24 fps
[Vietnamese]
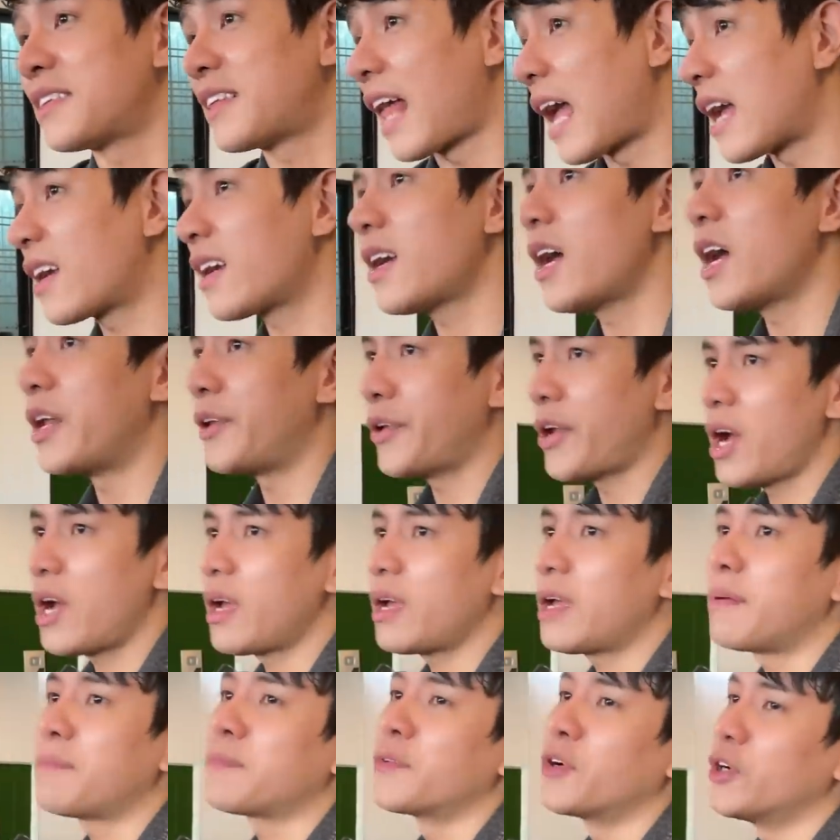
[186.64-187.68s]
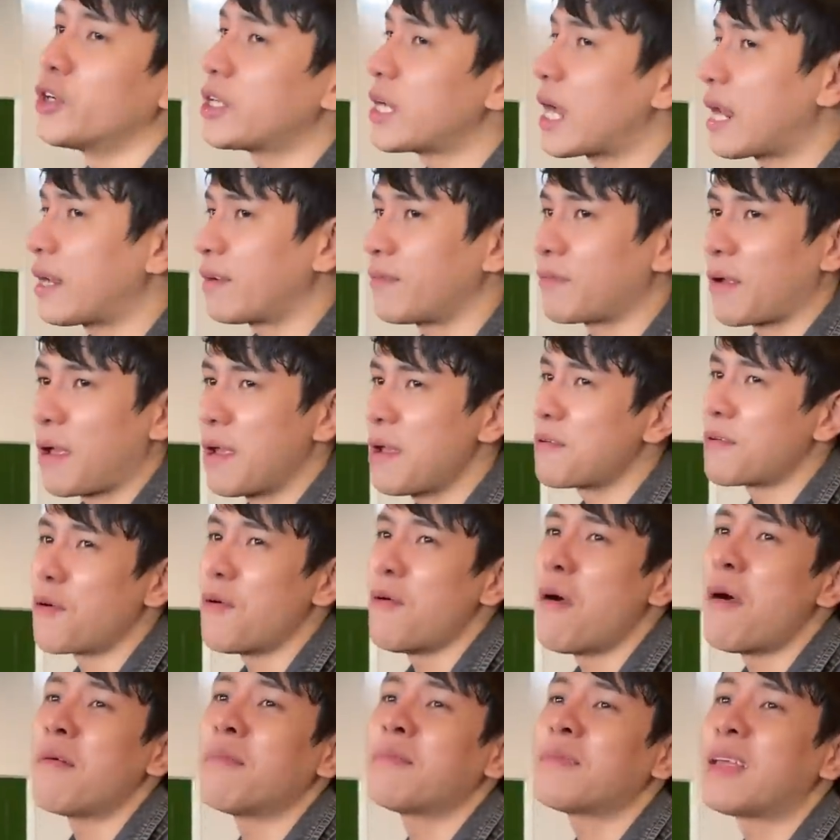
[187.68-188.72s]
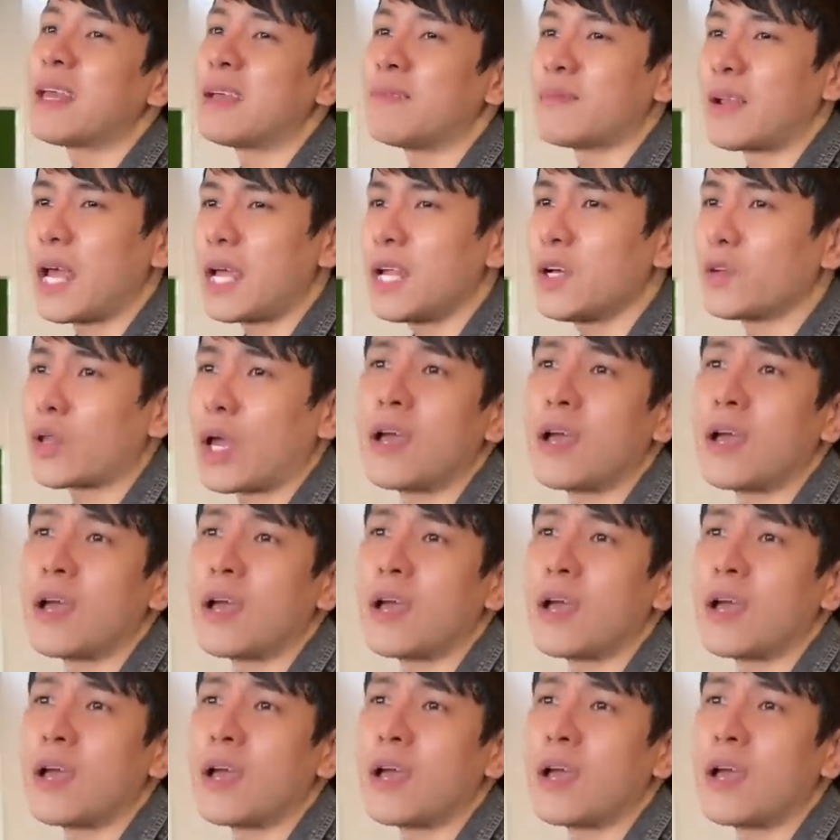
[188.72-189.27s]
Tại cái hình đó em gửi cho anh, em nghĩ anh cũng không thèm lấy đâu,